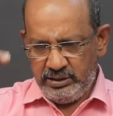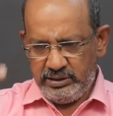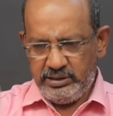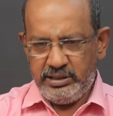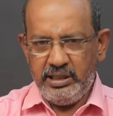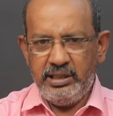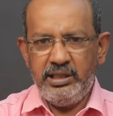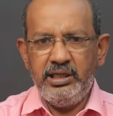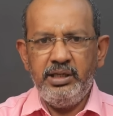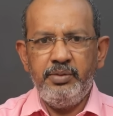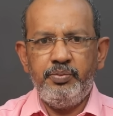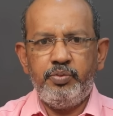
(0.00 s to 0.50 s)

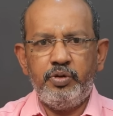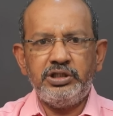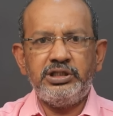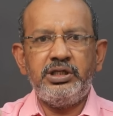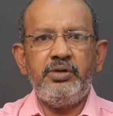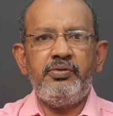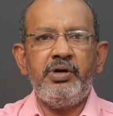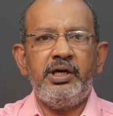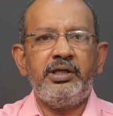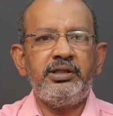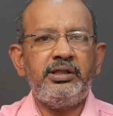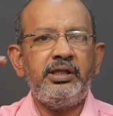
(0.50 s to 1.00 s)
சென்னை
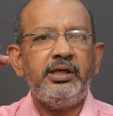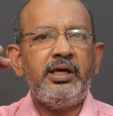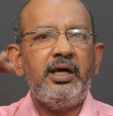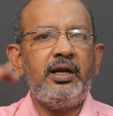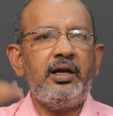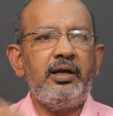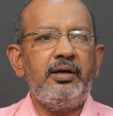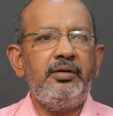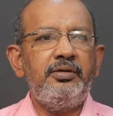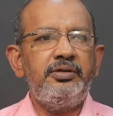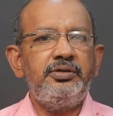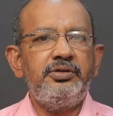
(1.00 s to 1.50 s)

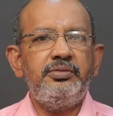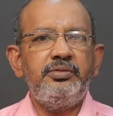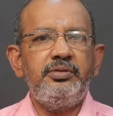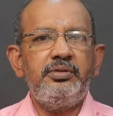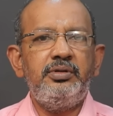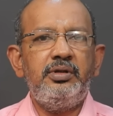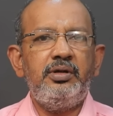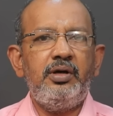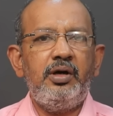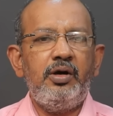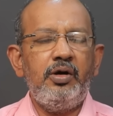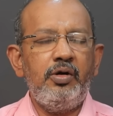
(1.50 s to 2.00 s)
புரஷவாகத்துக்காரர்
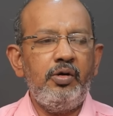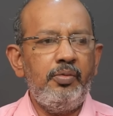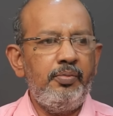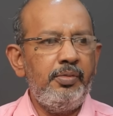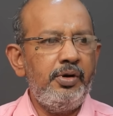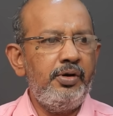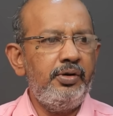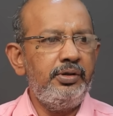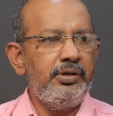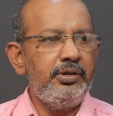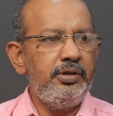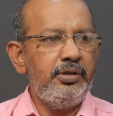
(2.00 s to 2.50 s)
அவங்க
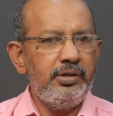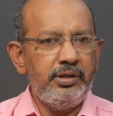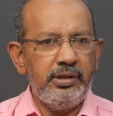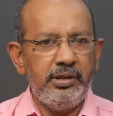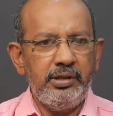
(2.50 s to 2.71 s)
அம்மா வந்து